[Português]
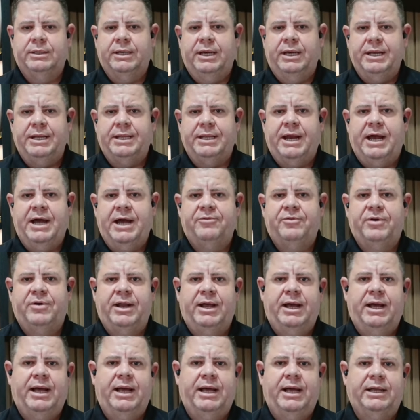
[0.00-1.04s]
entrava
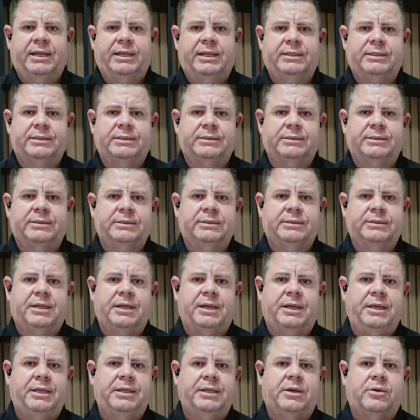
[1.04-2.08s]
lá
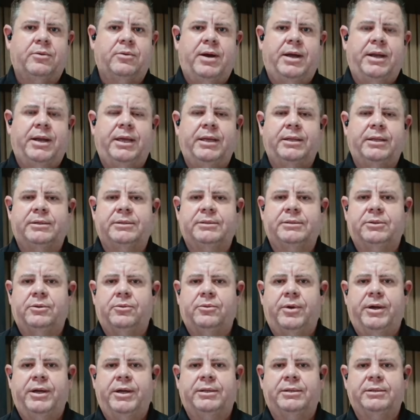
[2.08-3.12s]
30, 40,
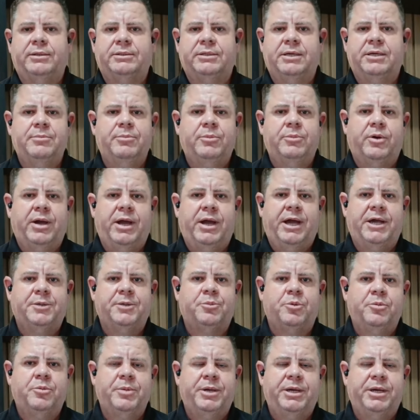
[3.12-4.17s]
50, 100 mil reais
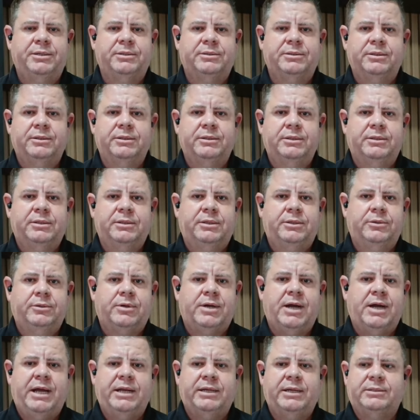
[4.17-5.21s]
por mês e o
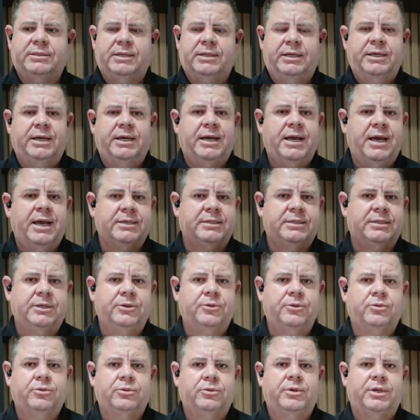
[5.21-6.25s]
cara saía
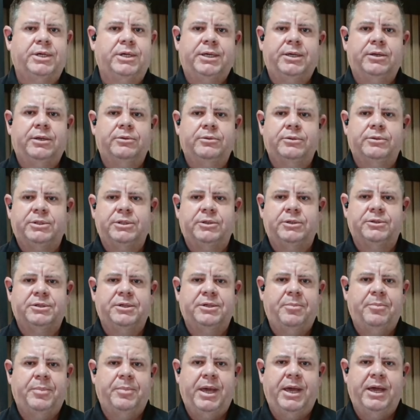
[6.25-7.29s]
gastando tudo aquilo no seu
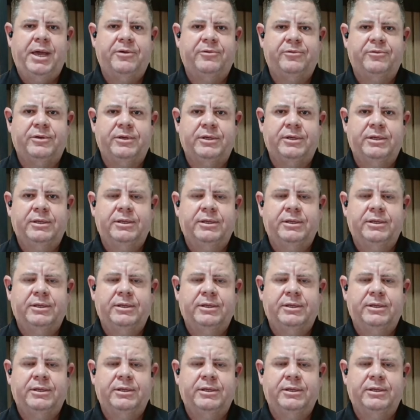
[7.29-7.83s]
CPF